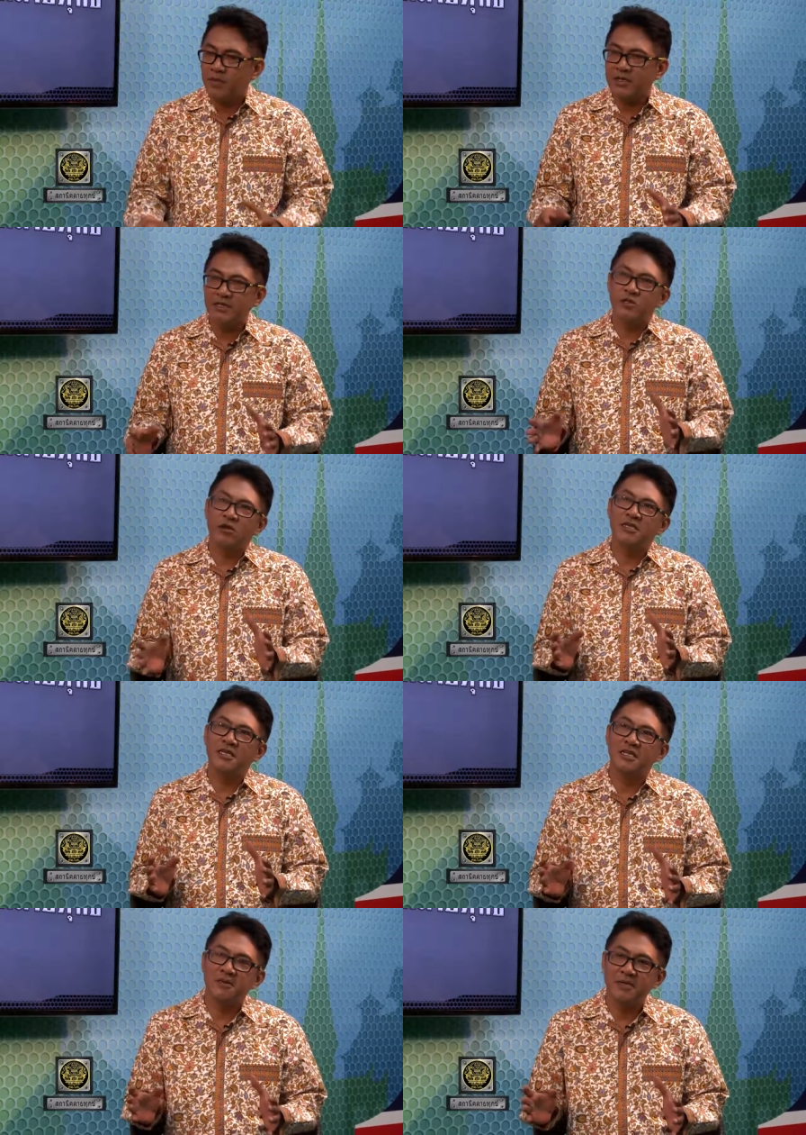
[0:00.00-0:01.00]
มาถึงตอนนี้
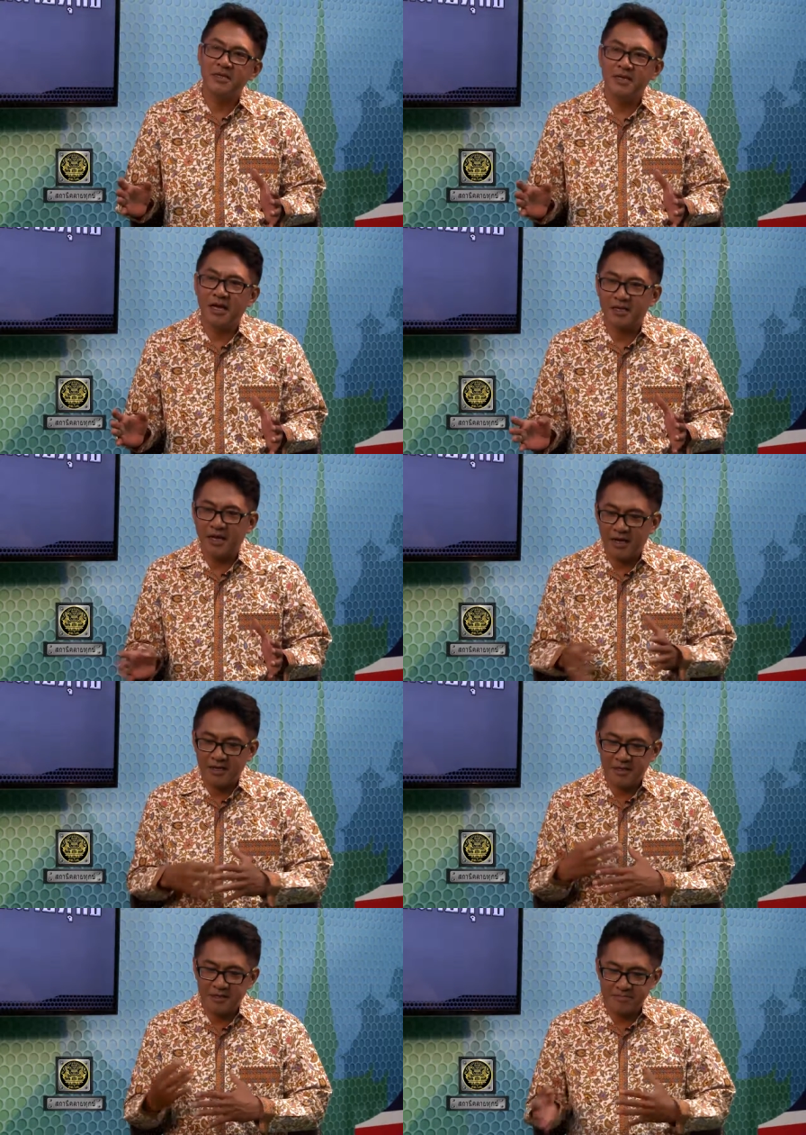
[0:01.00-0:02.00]
เนี่ยพี่อยากจะ
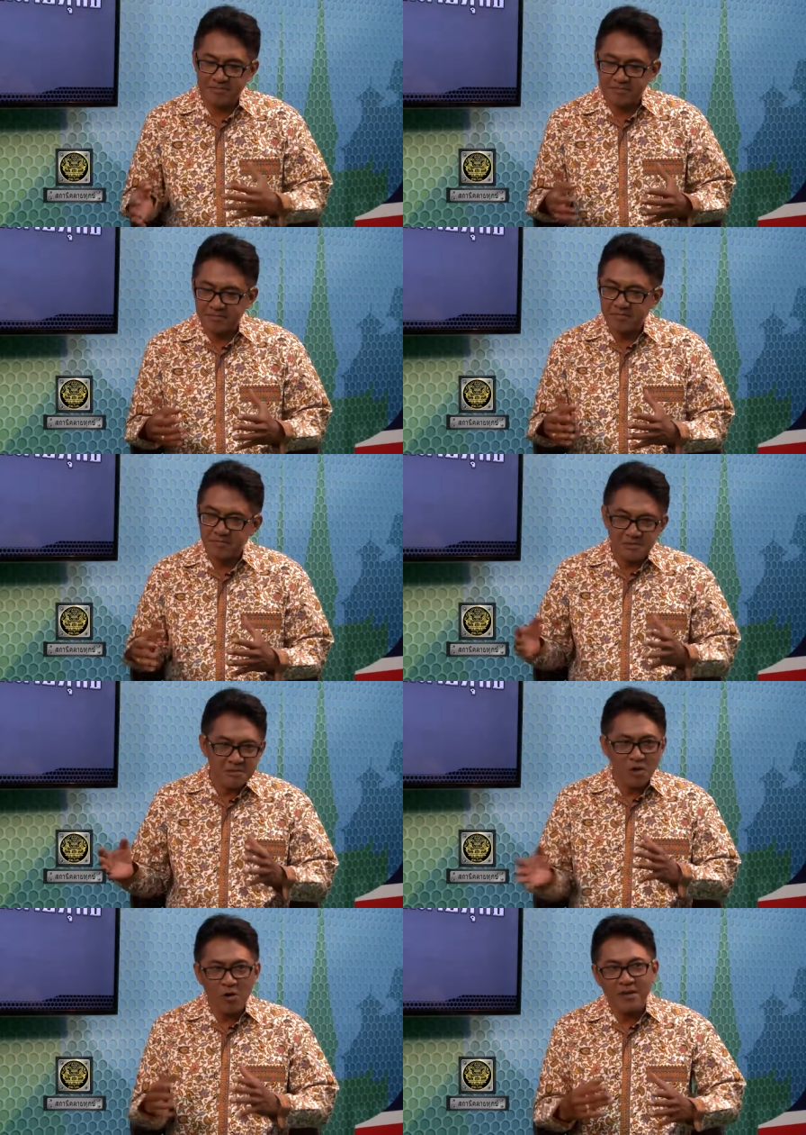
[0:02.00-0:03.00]
ให้
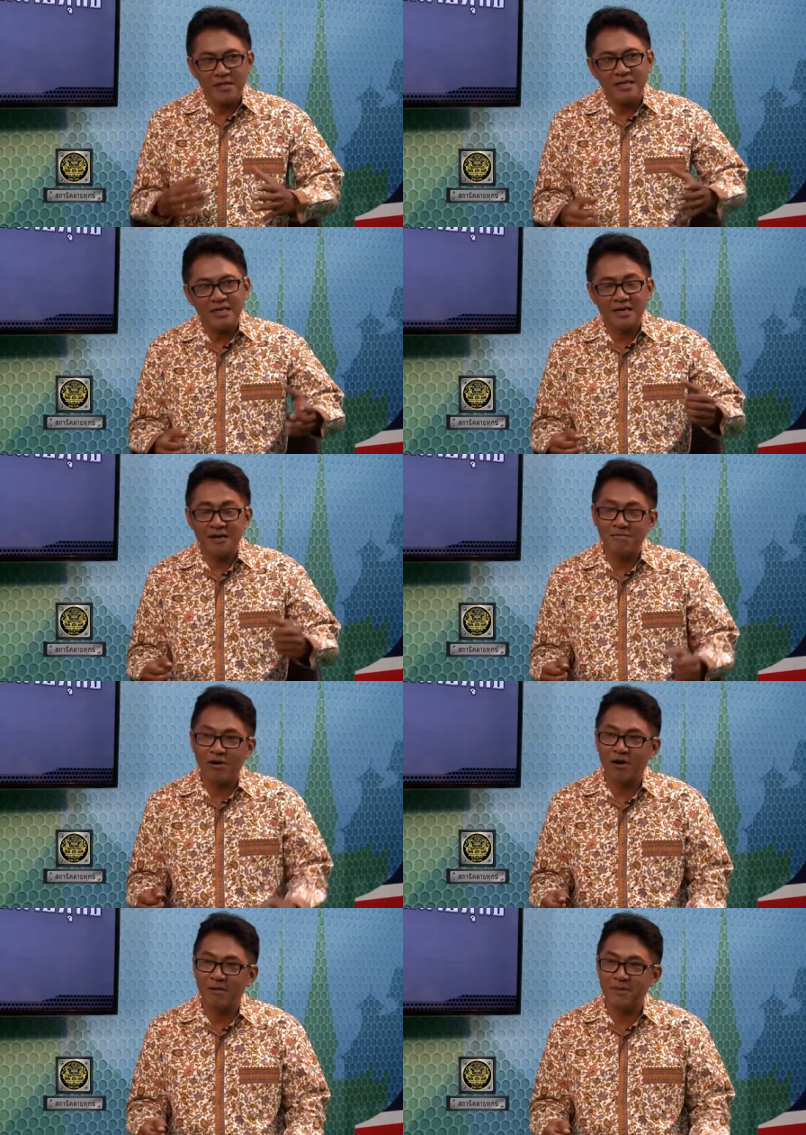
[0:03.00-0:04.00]
น้องบัตตีนะครับบ
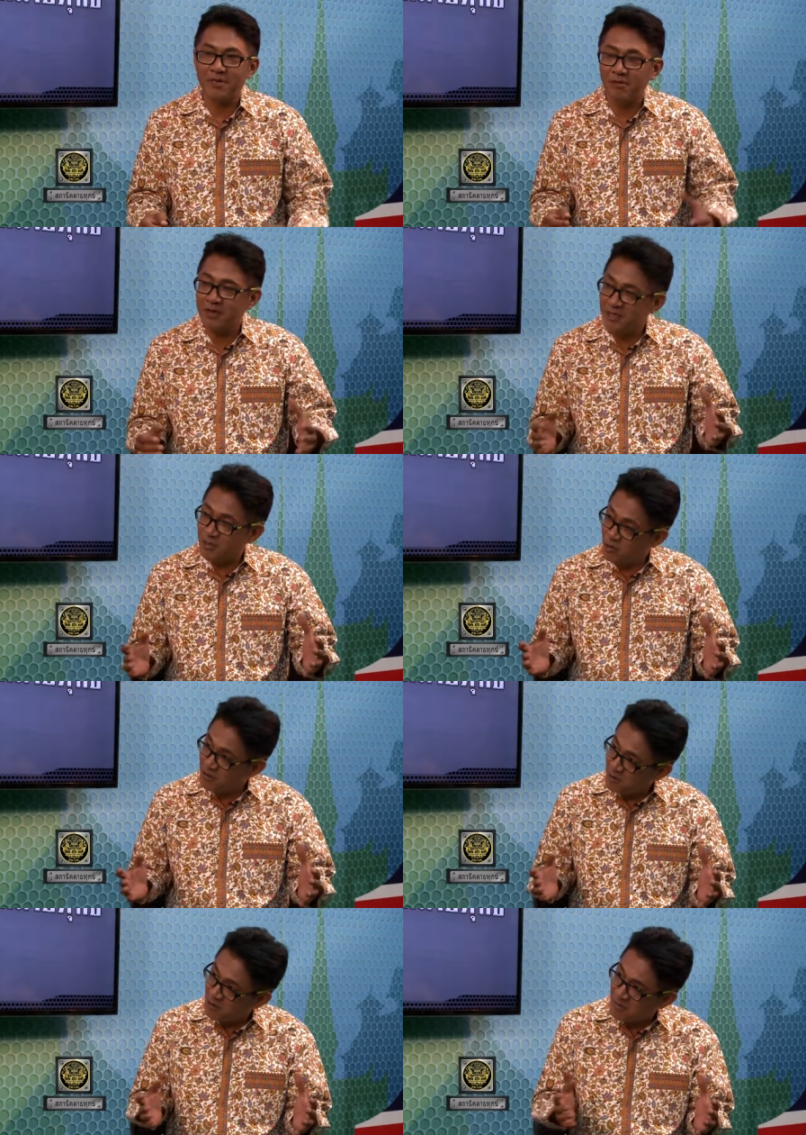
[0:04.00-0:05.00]
อกกับพี่น้องประชาชน
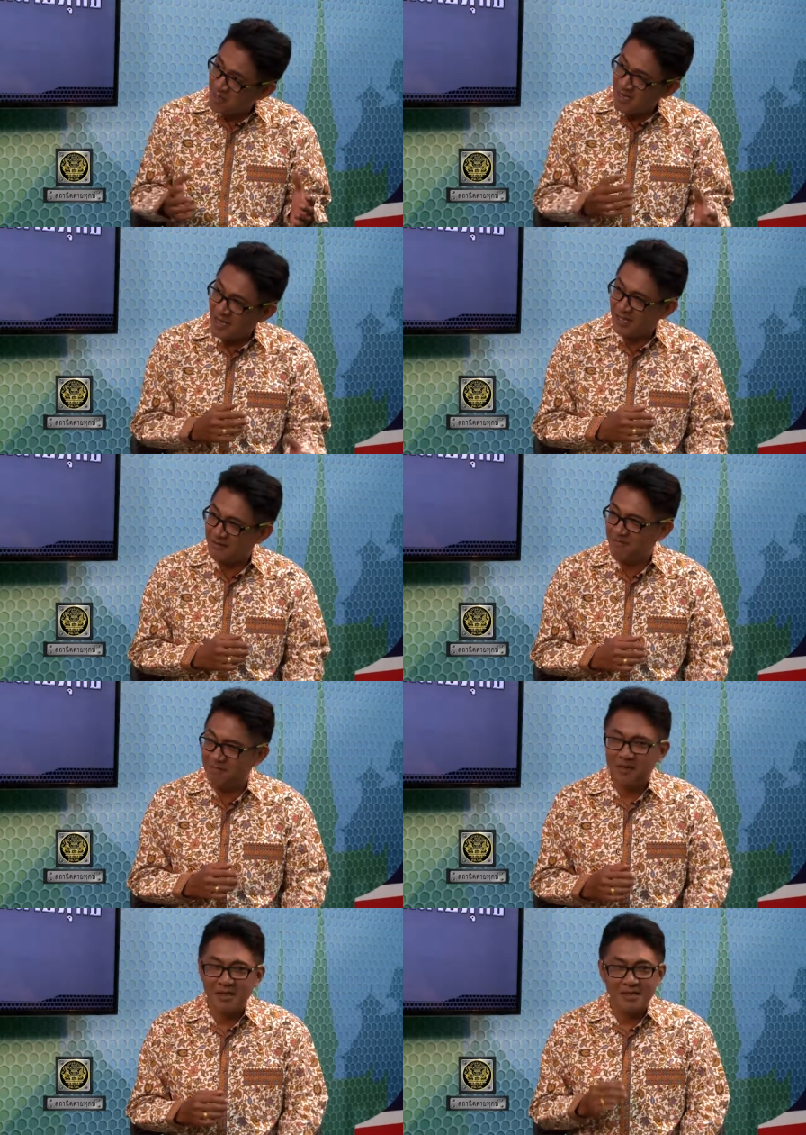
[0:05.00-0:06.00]
ที่ชมรายการ
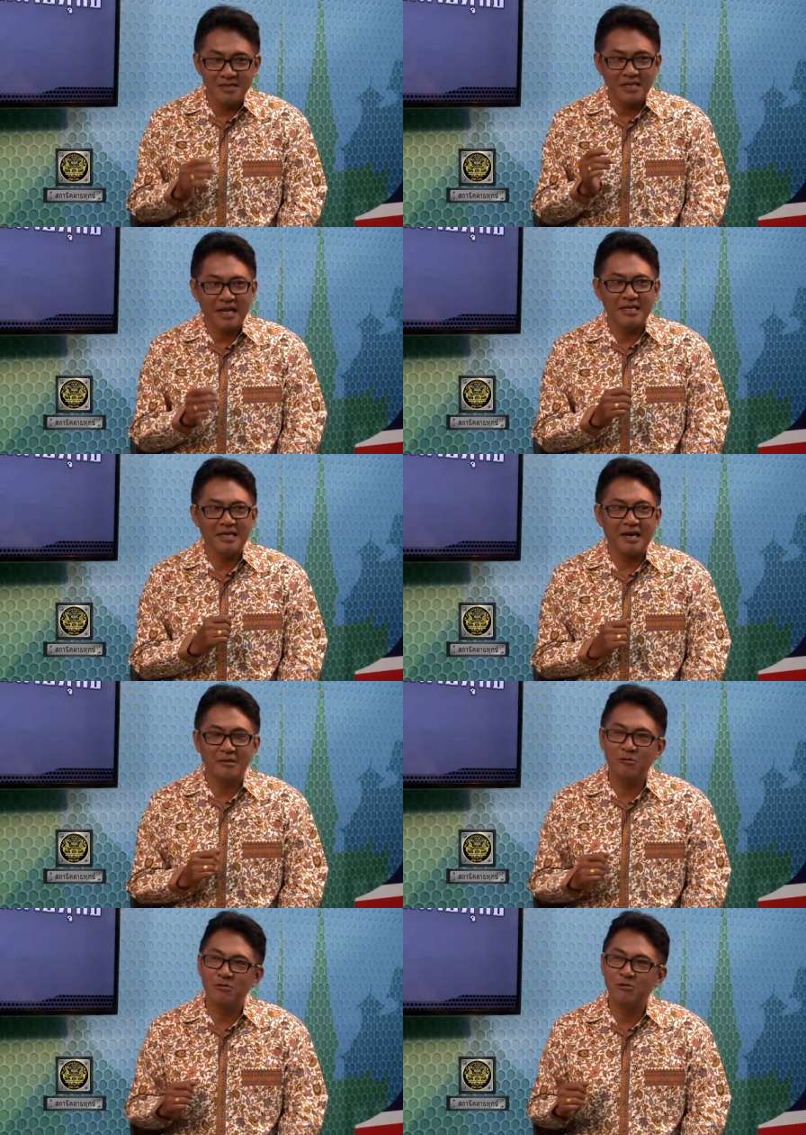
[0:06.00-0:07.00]
สถานีคลาย
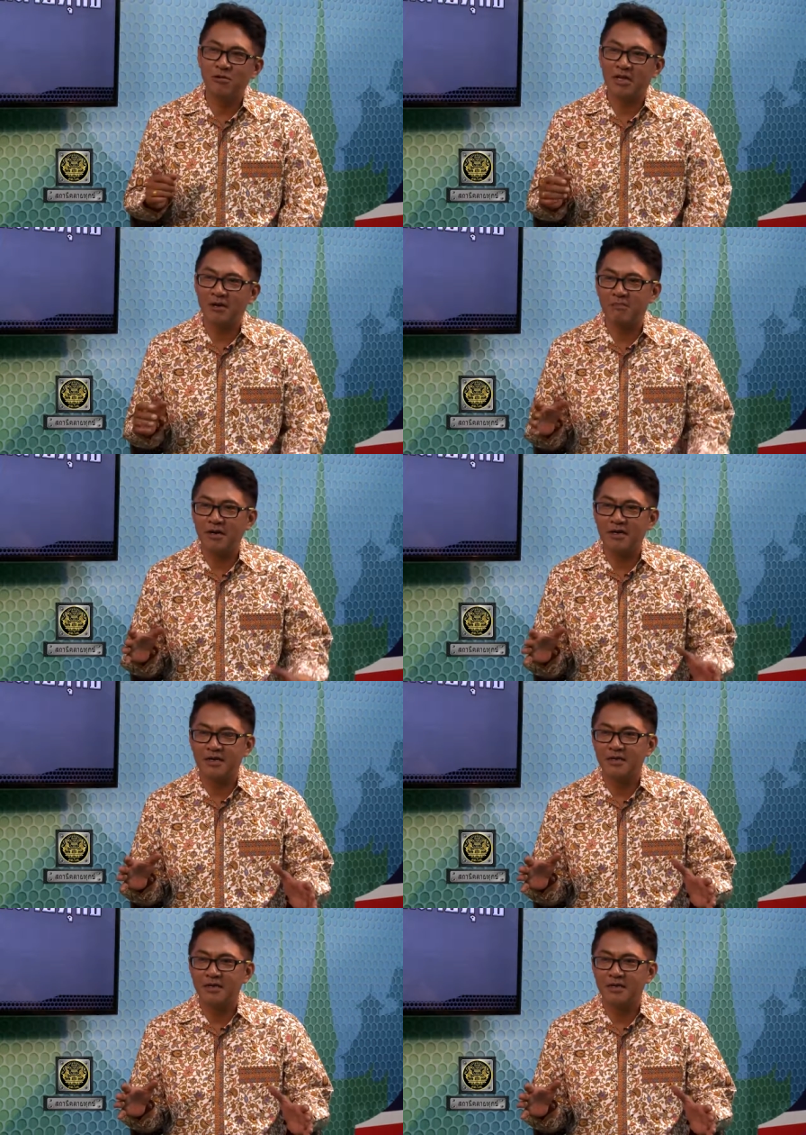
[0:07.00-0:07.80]
ทุกข์อยู่นะครับว่า